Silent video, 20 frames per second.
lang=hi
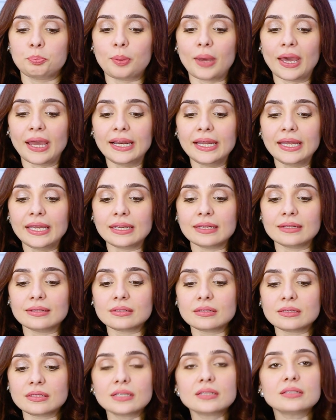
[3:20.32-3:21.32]
पहले
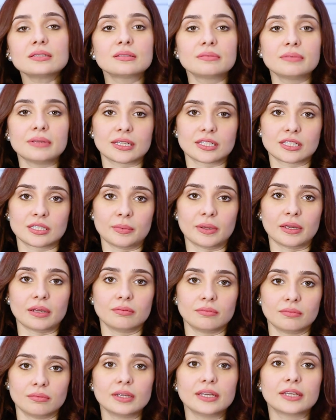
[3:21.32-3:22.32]
सिक्स वीक्स में
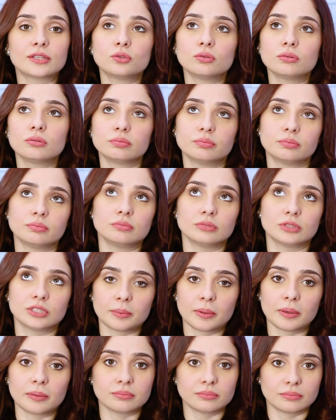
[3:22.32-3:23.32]
एक तो
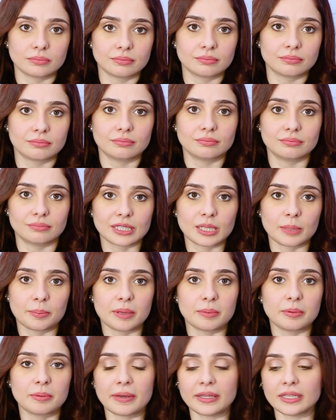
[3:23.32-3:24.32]
जब हम मतलब
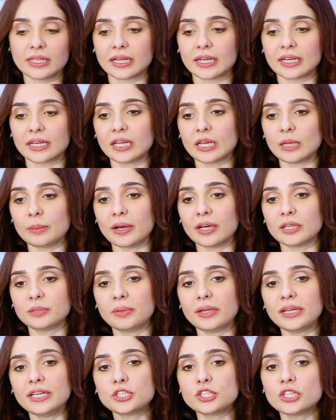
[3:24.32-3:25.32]
बेबी पैदा करने के बाद
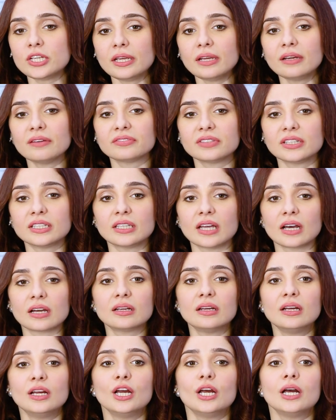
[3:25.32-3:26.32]
पहले छः हफ्ते
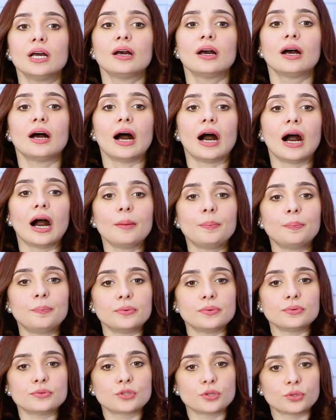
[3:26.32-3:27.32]
तक
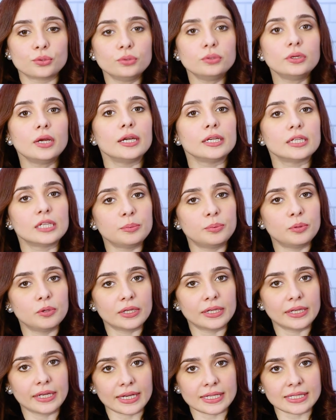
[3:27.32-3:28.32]
आप ज़रूर हल्की
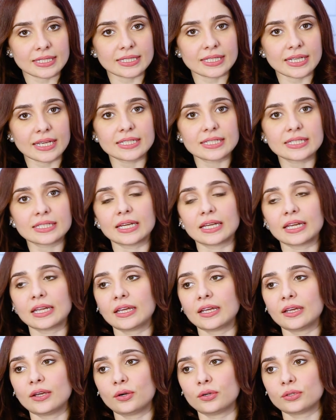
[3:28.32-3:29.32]
फुल्की एक्सरसाइज
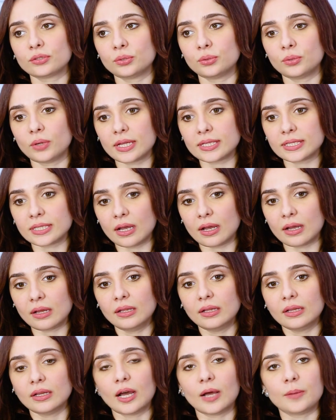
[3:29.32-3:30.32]
करें और थोड़ा सा
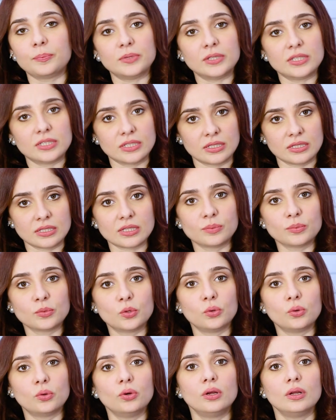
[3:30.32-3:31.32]
अपने सिस्टम
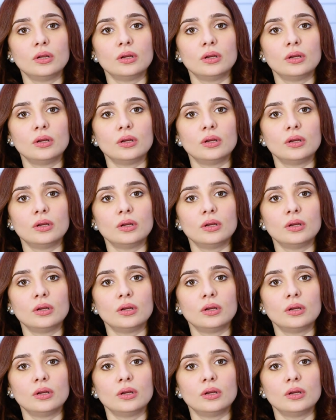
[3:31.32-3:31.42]
को